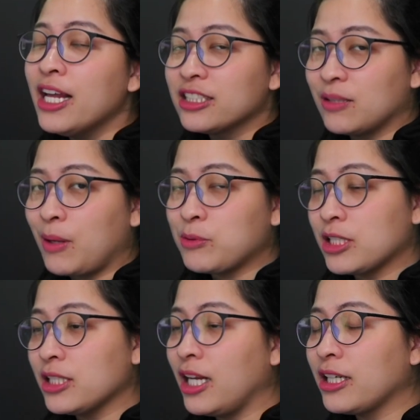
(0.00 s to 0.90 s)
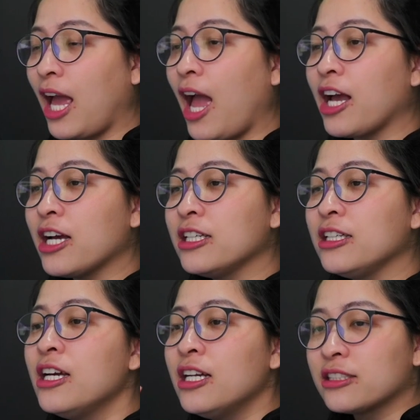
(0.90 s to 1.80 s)
สำหรับเซนเซอร์ด้านข้างก็คือ
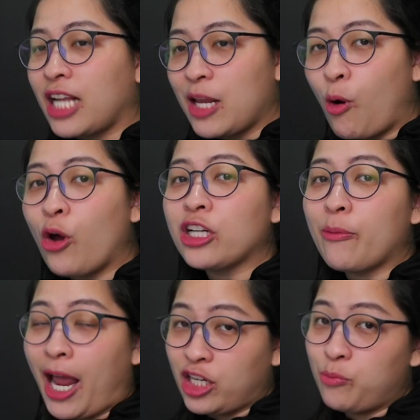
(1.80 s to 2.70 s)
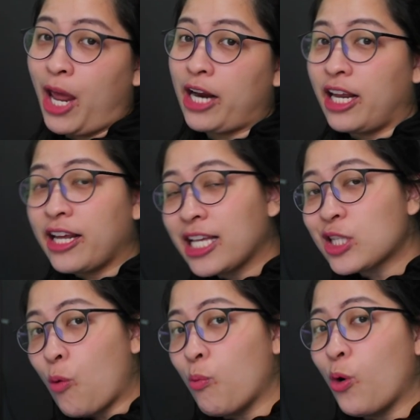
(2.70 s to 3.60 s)
ไตรพอร์ตกับ Active Tag ได้แค่
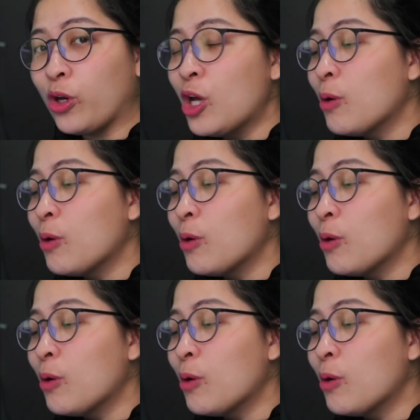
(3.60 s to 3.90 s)
2 โหมด